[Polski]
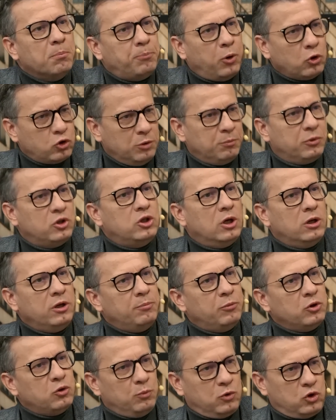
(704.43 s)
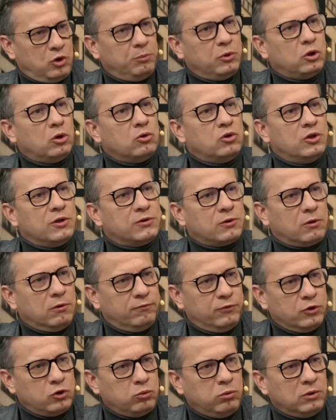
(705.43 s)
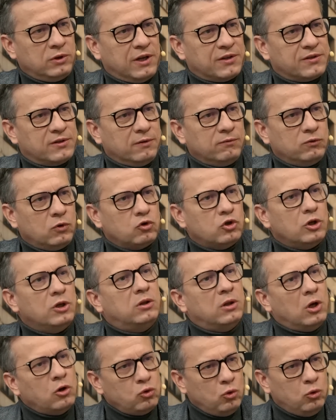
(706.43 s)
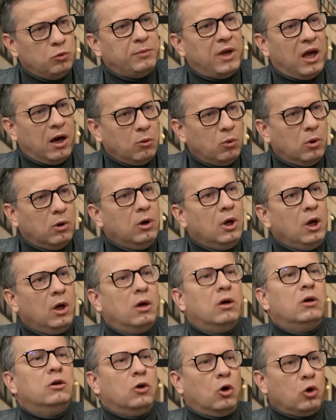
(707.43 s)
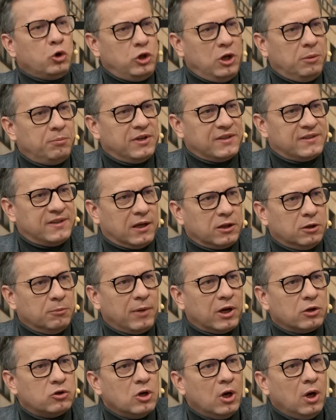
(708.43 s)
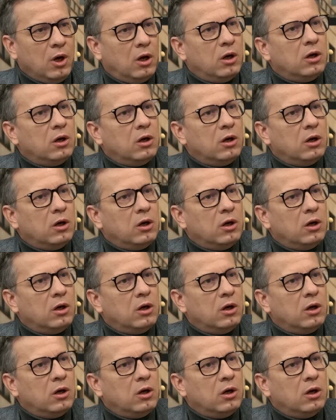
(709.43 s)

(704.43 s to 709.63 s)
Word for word: Po czym chcielibyśmy, żeby to dziecko wyszło na zewnątrz i też umiało y, o siebie zadbać.